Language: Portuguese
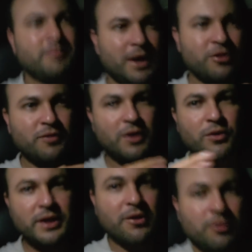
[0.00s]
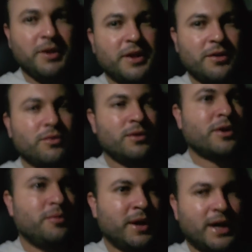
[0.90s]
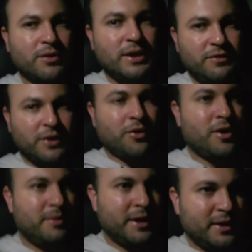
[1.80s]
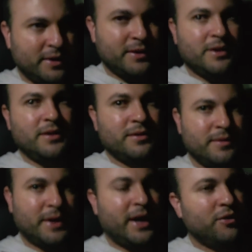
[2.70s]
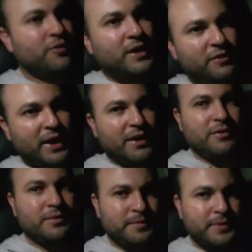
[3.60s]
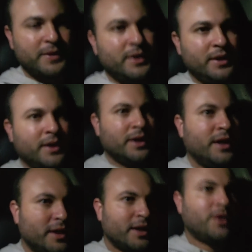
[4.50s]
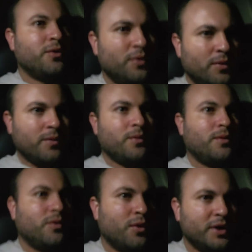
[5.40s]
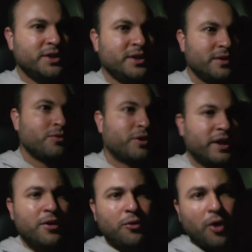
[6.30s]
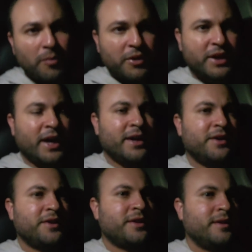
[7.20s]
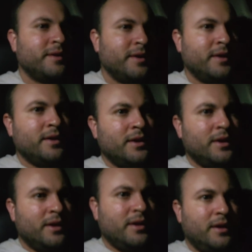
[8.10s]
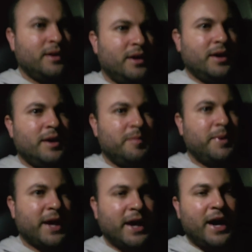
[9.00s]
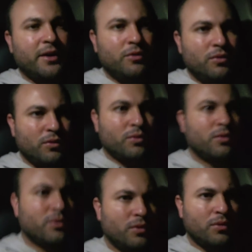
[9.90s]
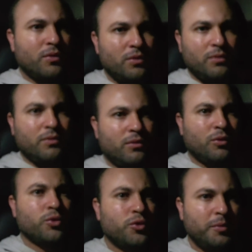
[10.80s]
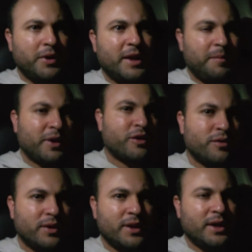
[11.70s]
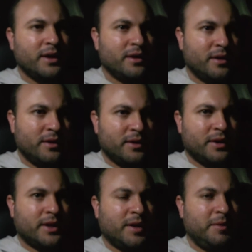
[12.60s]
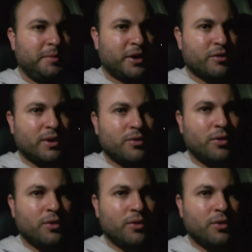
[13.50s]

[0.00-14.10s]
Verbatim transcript: mais o valor da comissão que o Mercado Livre cobra, entendeu? Aí não fica viável. Então, hoje, não sei como os caras é, pegaram o, o número da pessoa, né? Que me prestou a